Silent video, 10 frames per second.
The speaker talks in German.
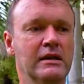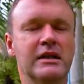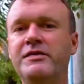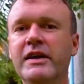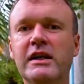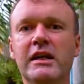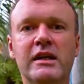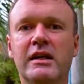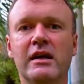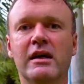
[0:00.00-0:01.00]
Das
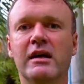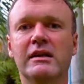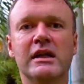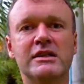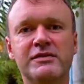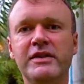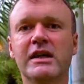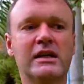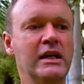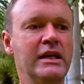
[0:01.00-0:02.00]
wirklich, das
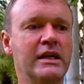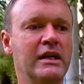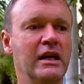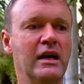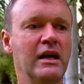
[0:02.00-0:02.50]
wirklich